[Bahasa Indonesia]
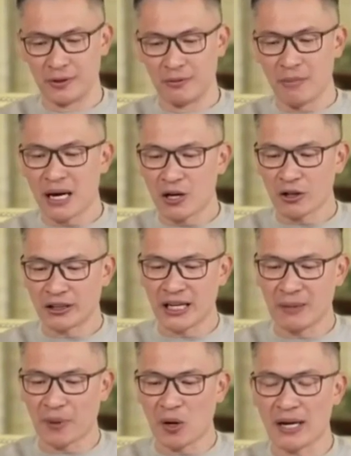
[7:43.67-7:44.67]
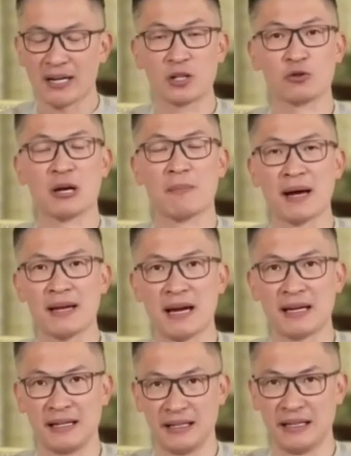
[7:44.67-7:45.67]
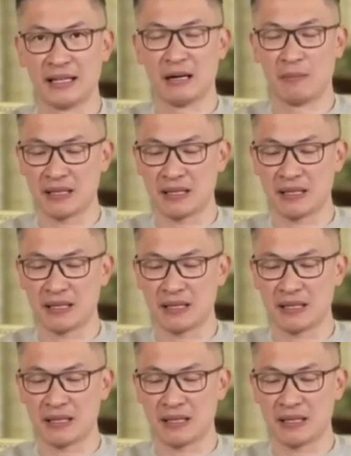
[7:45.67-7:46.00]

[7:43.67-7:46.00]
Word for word: Makan roti yang diperoleh dengan susah payah ini dalam